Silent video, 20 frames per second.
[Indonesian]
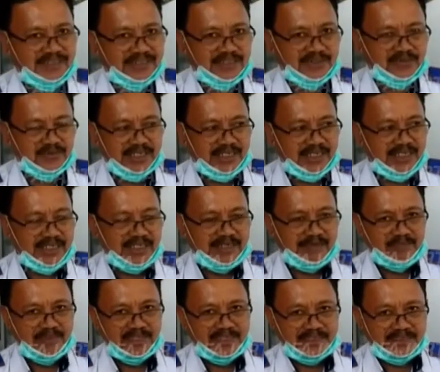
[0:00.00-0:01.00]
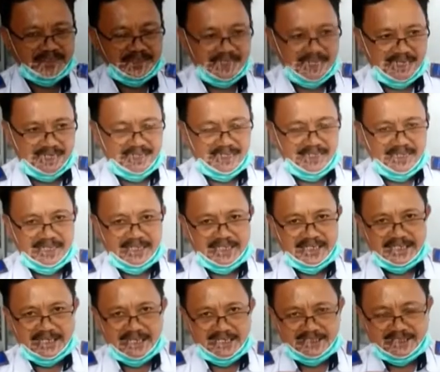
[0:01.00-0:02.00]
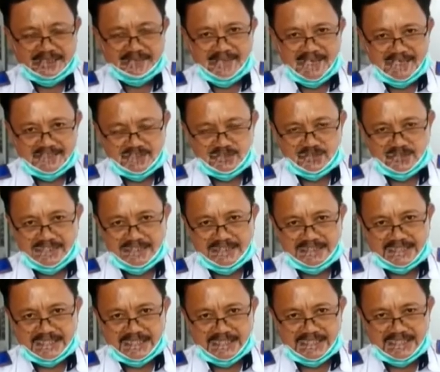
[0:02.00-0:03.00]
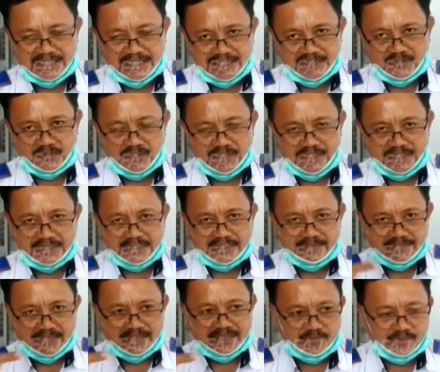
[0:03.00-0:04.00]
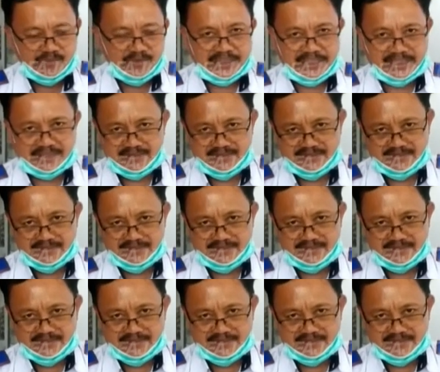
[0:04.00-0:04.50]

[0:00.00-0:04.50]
sudah lengkap aplikasinya dan teman sudah di training oleh tim dari pusat